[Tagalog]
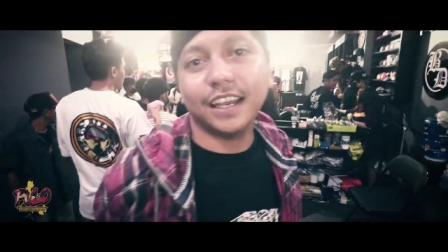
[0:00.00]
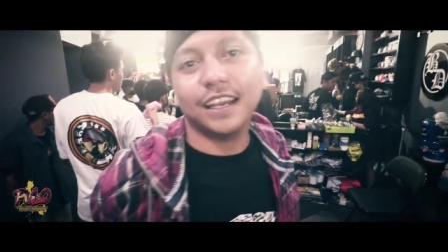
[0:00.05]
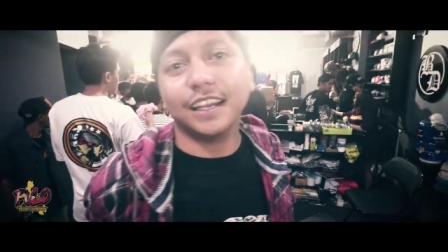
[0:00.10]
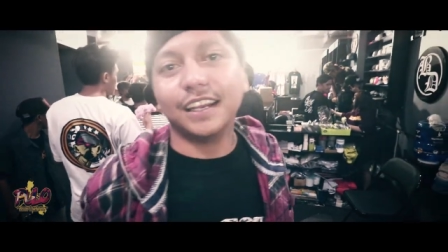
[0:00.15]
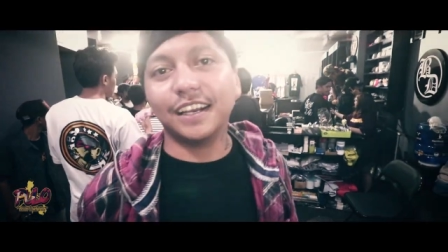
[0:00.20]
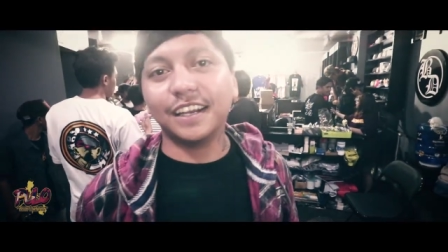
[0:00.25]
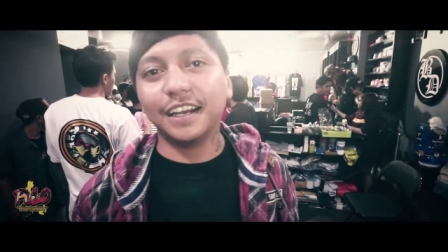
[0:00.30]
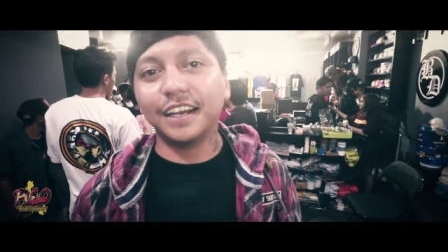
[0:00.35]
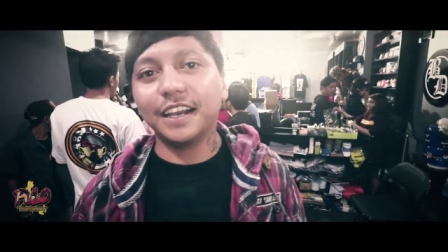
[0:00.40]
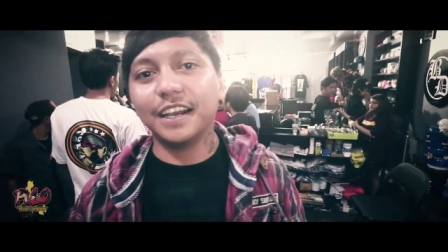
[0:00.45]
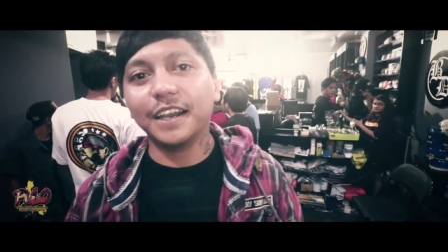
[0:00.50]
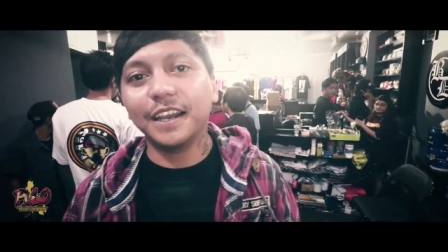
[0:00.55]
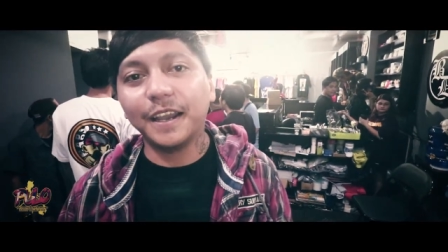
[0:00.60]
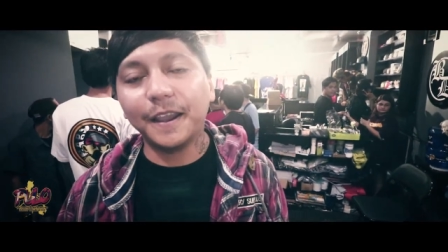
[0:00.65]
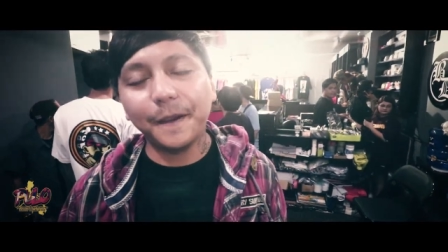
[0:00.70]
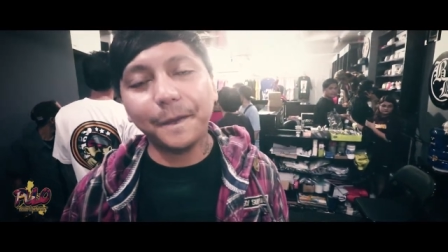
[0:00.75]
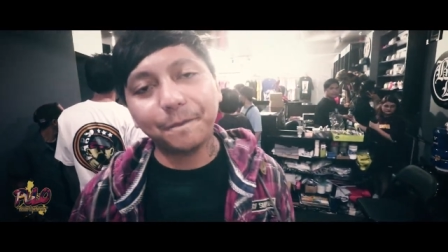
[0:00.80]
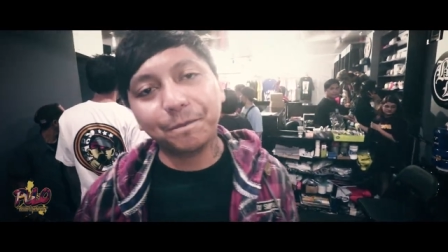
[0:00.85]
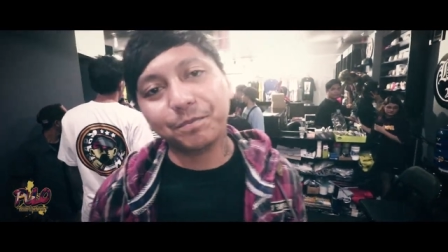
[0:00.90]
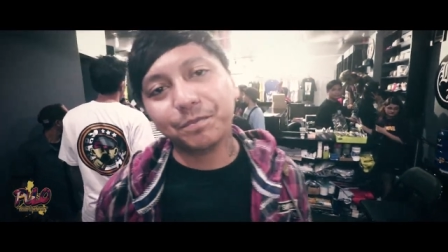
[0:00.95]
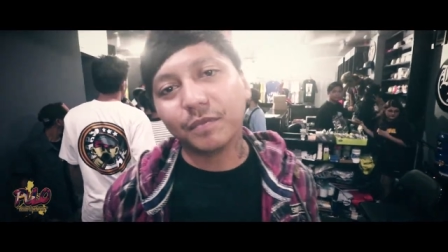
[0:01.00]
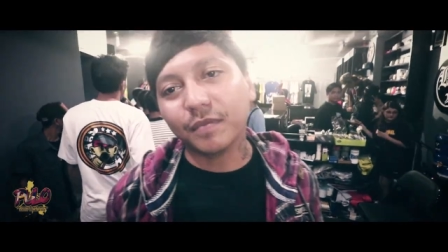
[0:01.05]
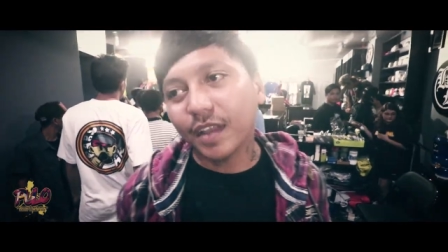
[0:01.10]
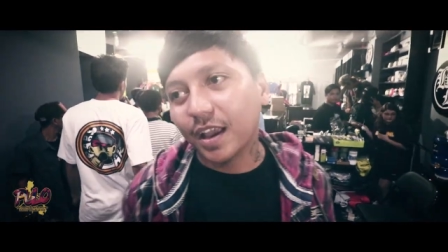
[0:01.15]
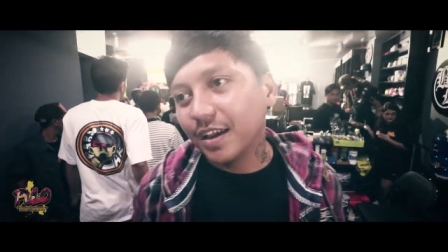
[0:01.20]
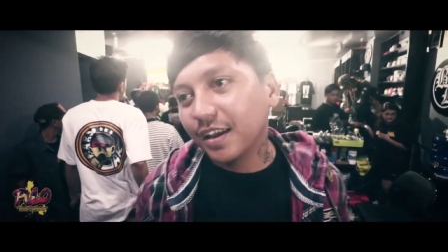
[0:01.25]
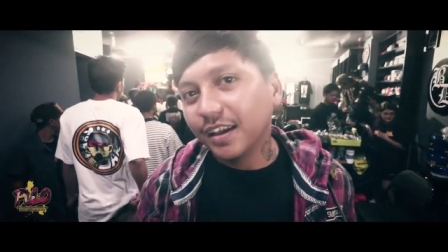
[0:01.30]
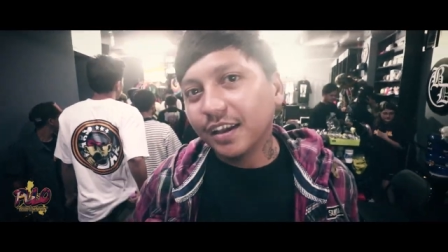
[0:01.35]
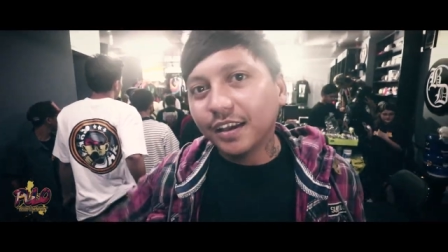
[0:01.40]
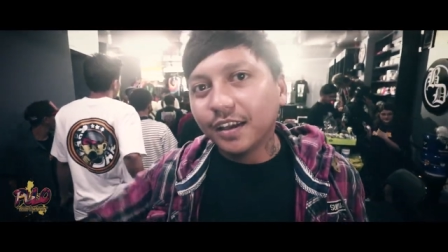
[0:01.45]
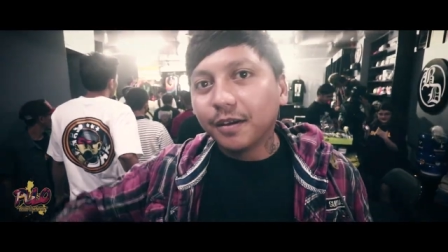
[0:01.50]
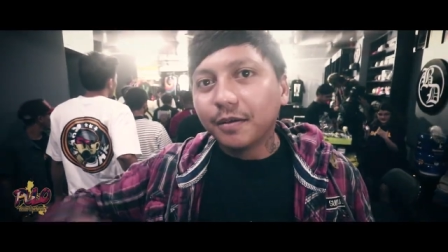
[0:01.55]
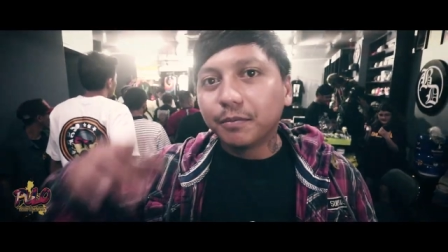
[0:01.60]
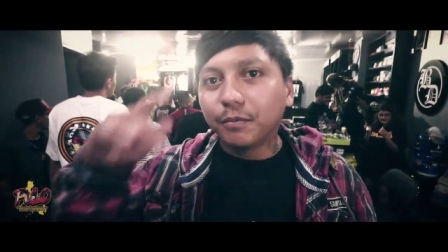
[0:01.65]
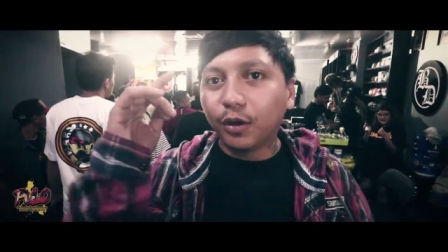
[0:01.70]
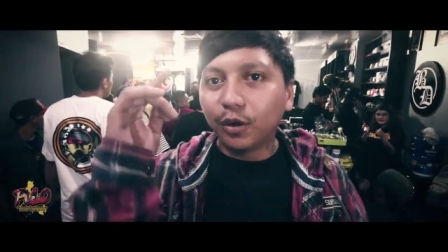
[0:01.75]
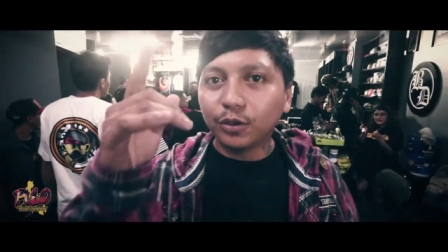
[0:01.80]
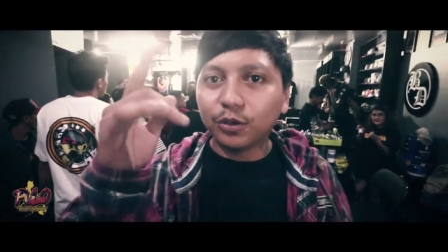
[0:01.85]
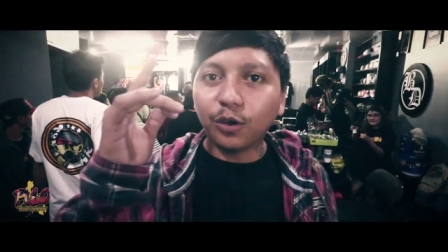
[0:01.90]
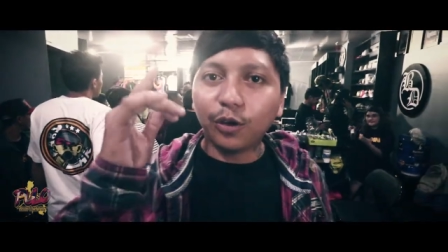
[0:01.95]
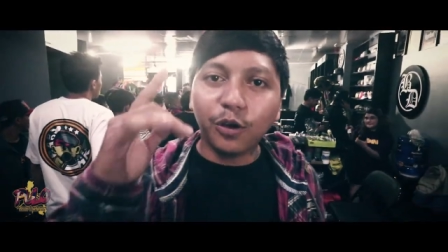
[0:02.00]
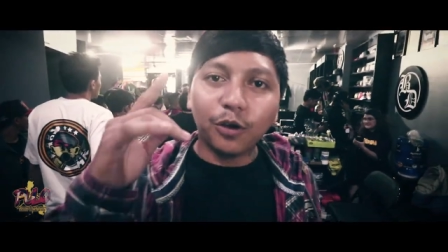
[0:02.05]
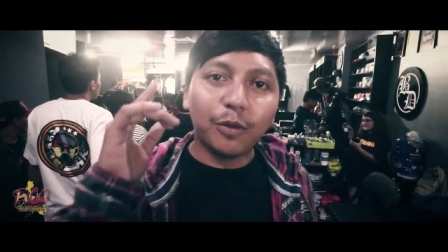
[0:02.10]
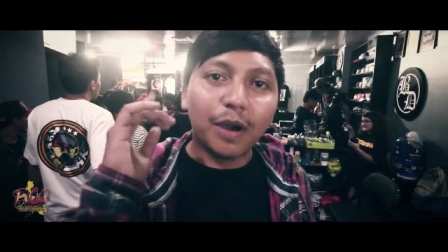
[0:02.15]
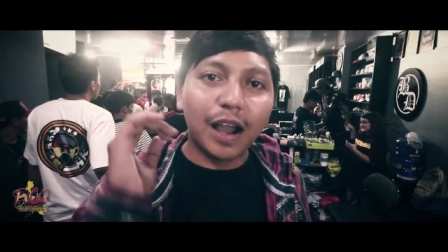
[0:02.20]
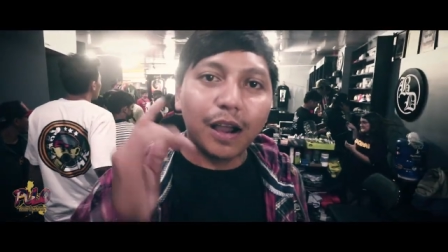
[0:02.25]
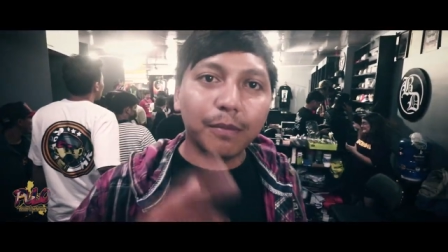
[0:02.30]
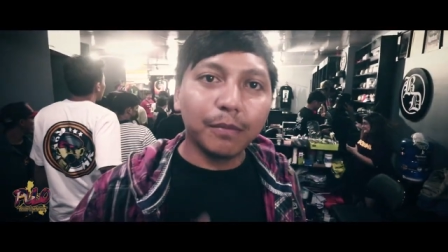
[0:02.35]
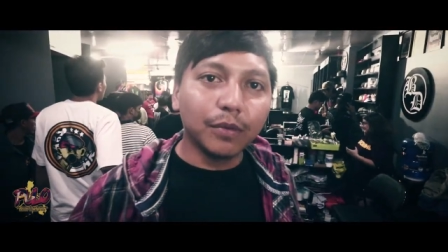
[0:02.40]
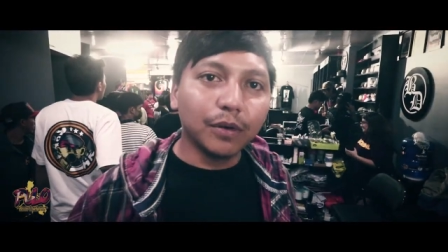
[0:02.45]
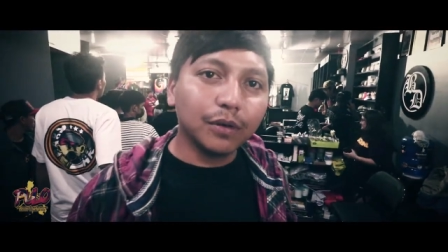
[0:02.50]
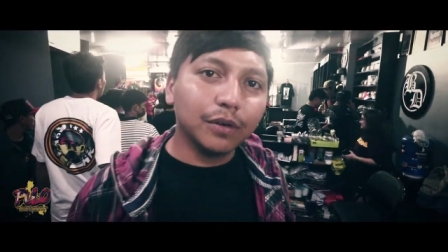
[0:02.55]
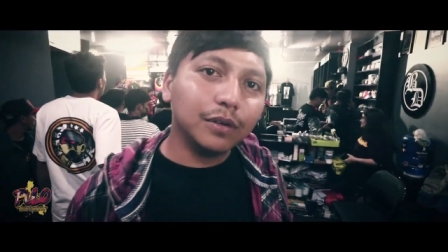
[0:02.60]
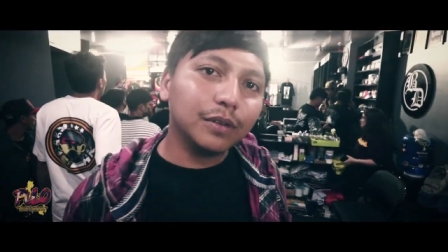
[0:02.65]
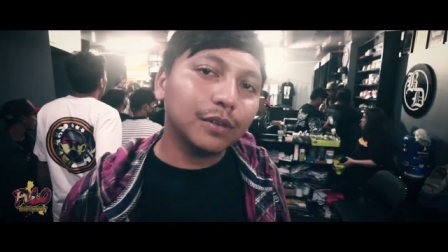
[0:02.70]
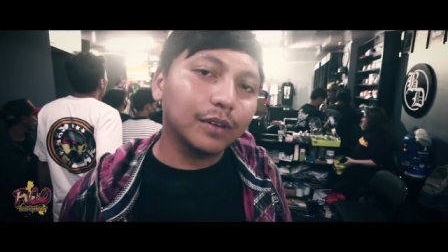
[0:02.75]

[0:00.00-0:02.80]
Uh, ah, boto ko Wangbu,